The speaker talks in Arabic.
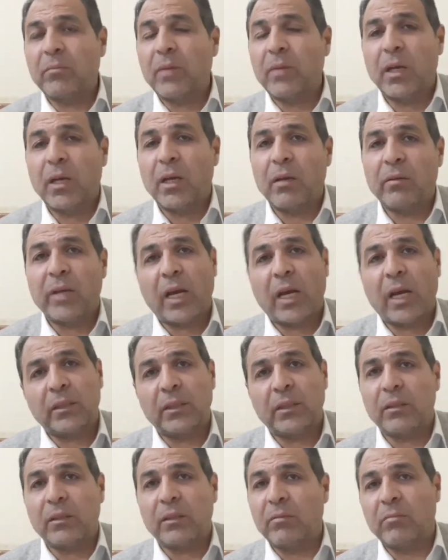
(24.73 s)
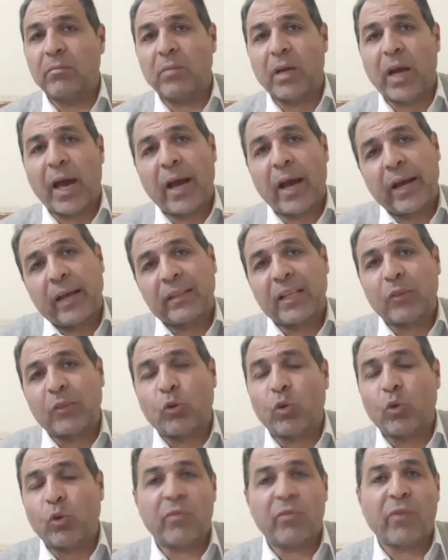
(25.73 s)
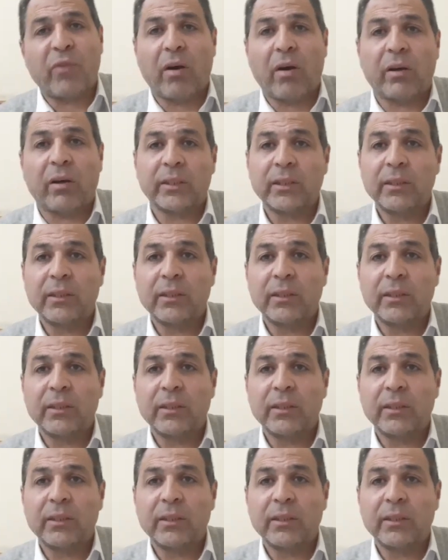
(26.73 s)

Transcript: يعني حاجه تدعو للفخر